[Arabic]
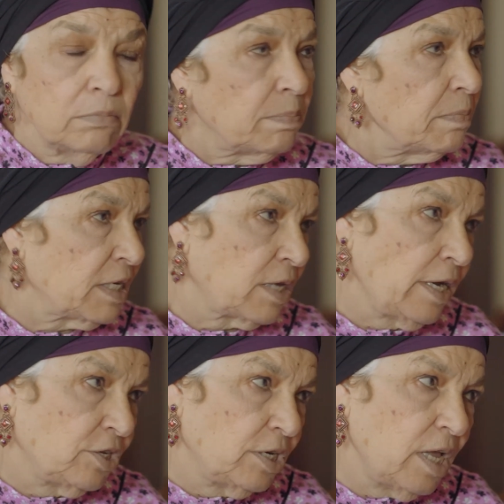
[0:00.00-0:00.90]
ما
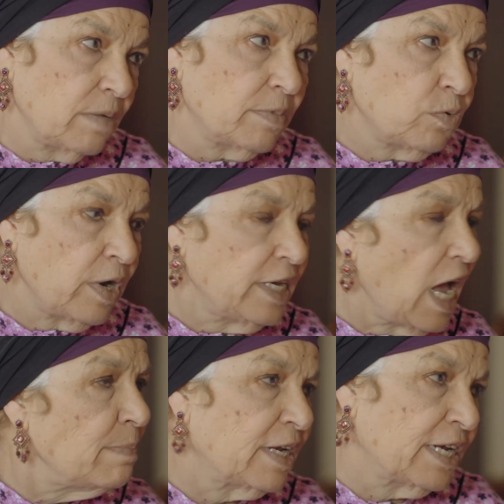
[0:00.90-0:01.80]
صحش كده يا مروه ايه
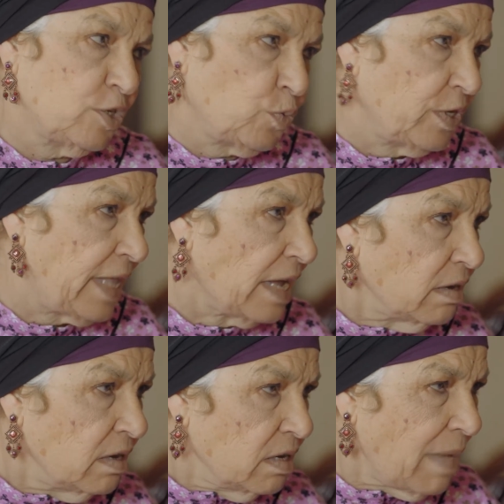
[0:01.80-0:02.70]
قلبك الاسود ده
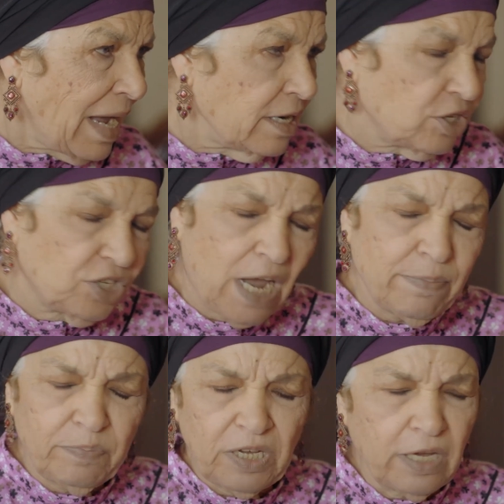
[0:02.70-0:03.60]
معلش يا
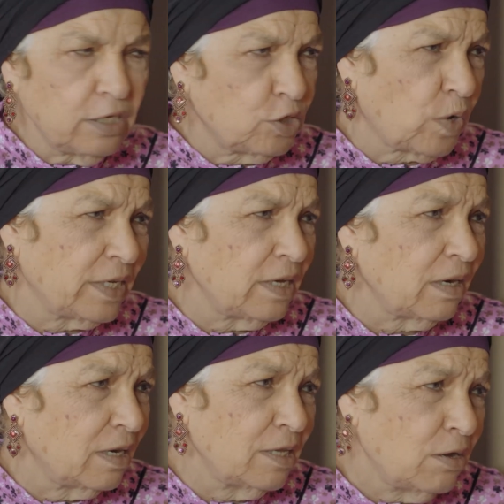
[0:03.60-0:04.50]
حبيبتي كانت صغيره
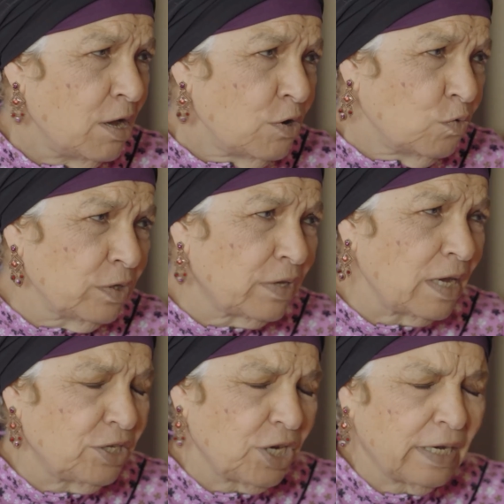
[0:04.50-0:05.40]
كده
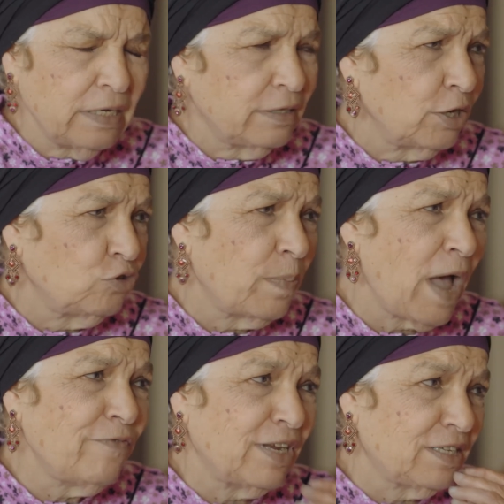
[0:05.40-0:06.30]
وطايشه كانت يا دوب قافله